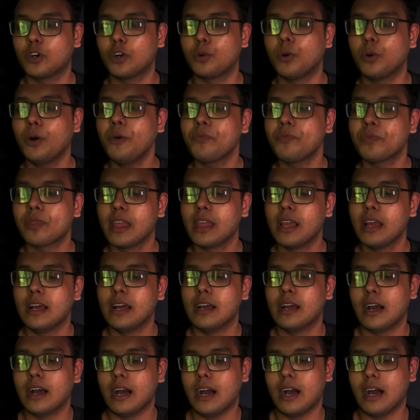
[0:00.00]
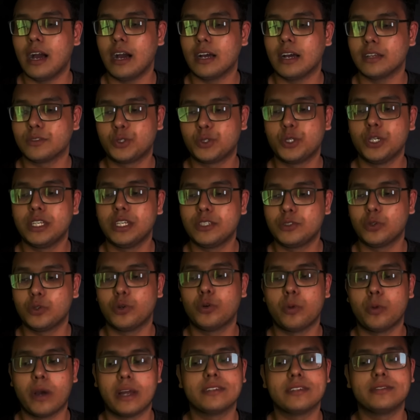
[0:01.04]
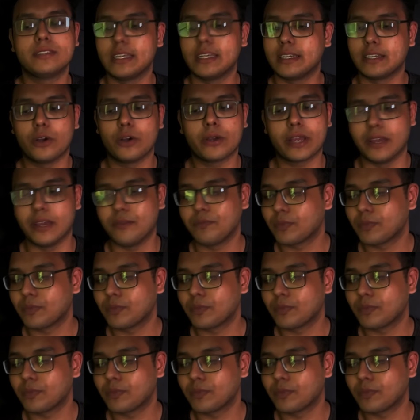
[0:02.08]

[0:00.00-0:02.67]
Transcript: করব থ্রি টু ওয়ান সিঙ্ক ওকে